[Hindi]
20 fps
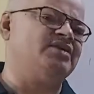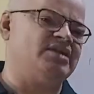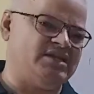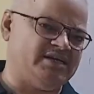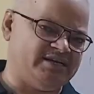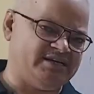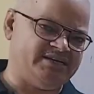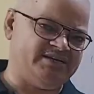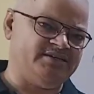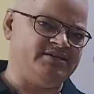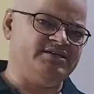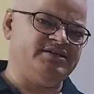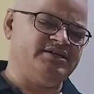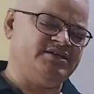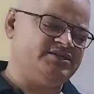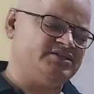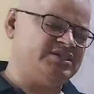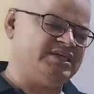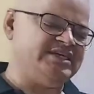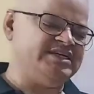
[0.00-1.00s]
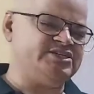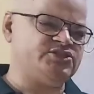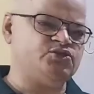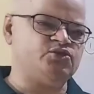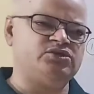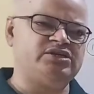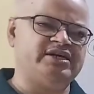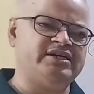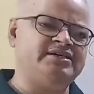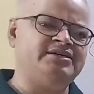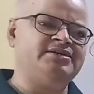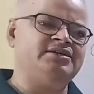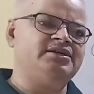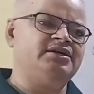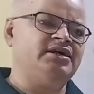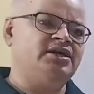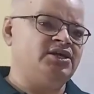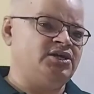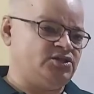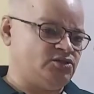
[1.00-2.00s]
वाला है चलिए स्टूडेंट
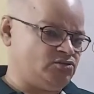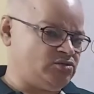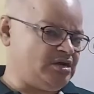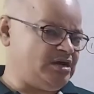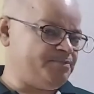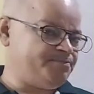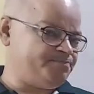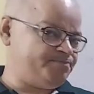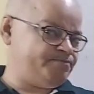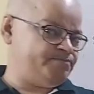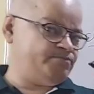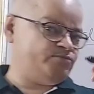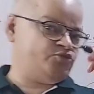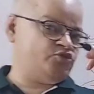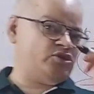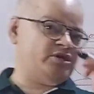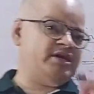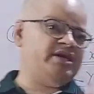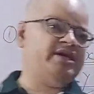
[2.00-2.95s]
तो आप जो